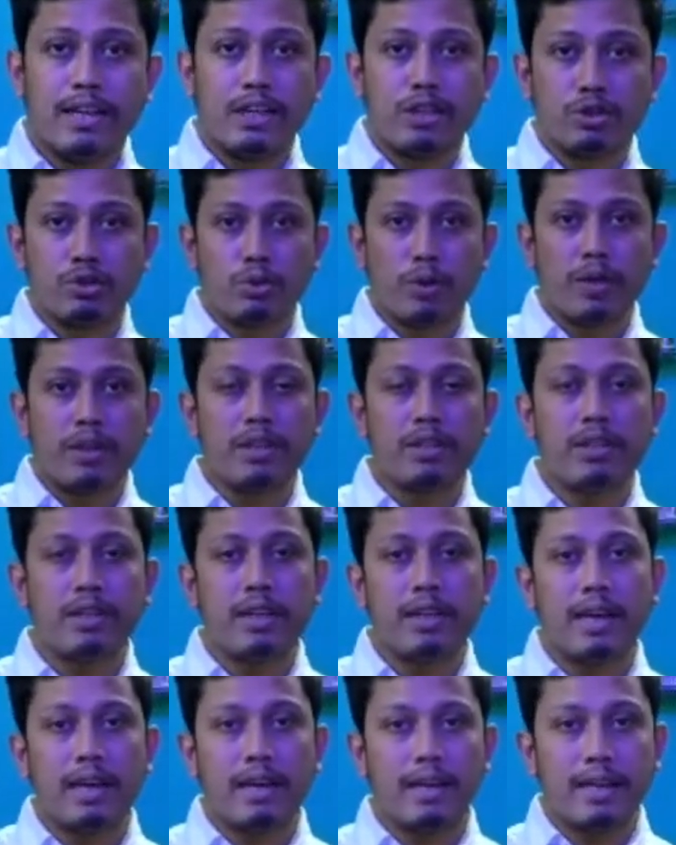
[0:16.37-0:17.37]
এস টোয়েন্টি থ্রি
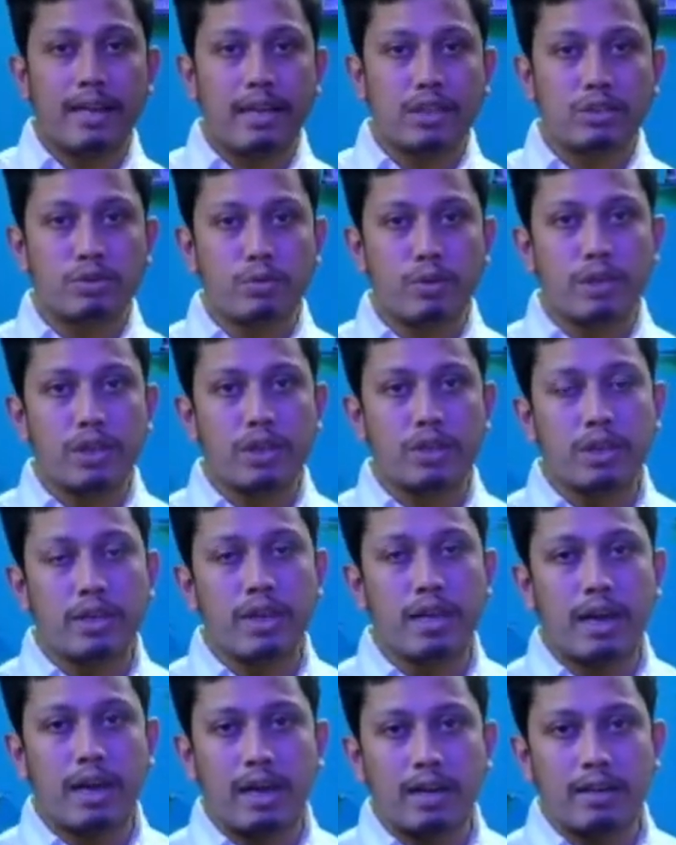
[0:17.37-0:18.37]
অ্যান্ড এস টোয়েন্টি
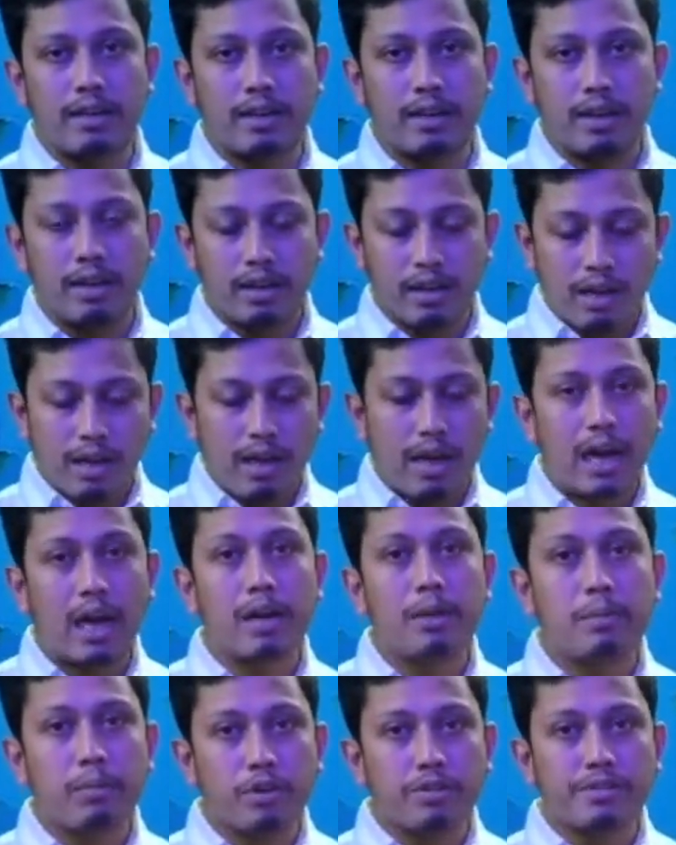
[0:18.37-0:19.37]
থ্রি আলট্রা
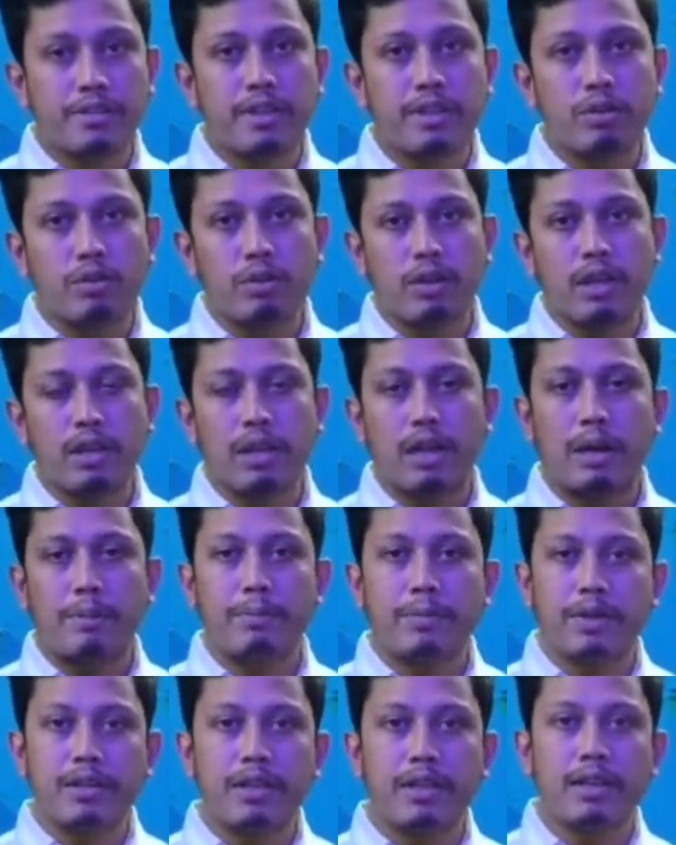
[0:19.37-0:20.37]
আনবক্সিং করে
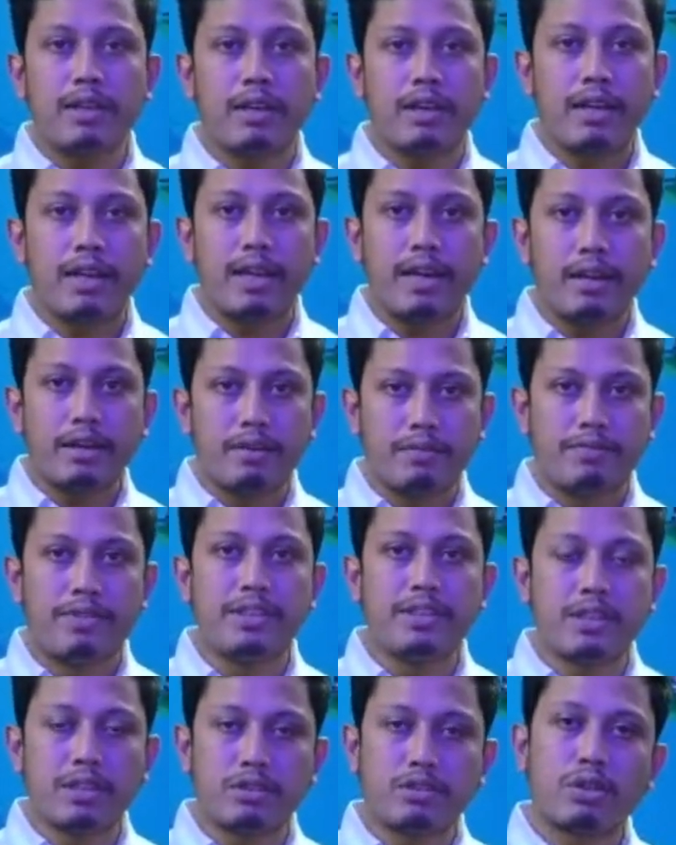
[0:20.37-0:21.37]
আপনাদের এর
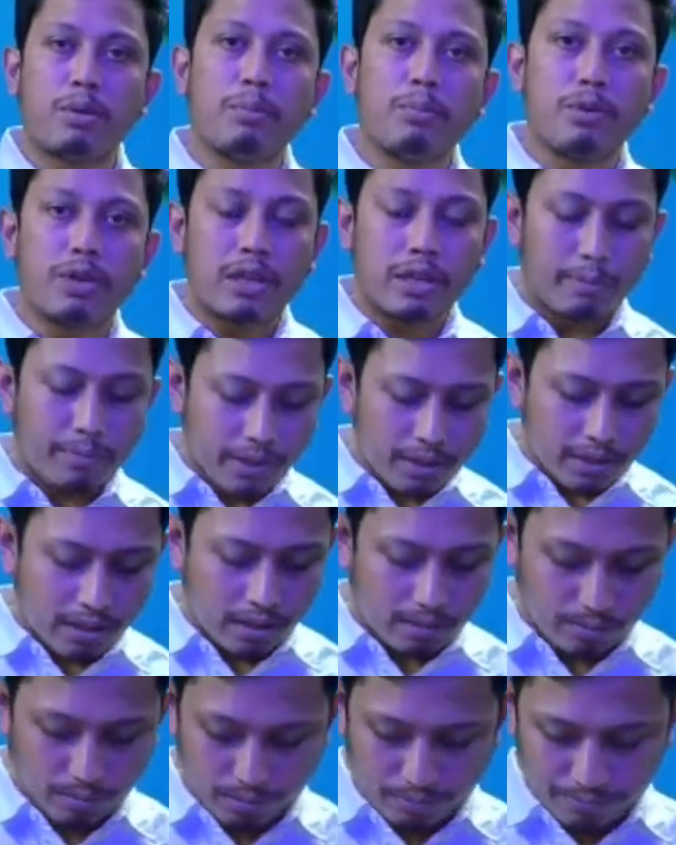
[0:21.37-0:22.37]
ফিচার সম্পর্কে আমরা
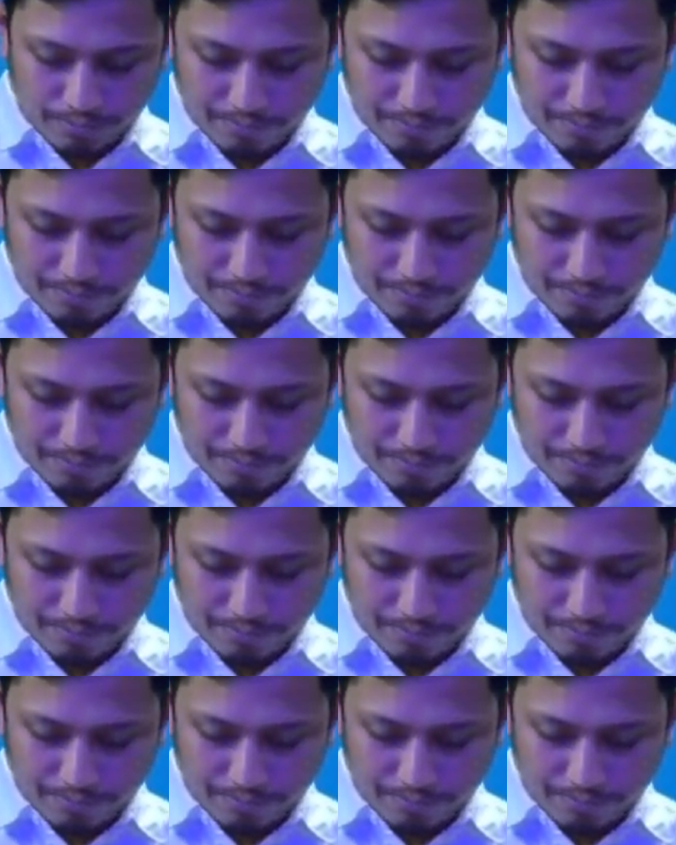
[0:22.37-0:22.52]
জানাবো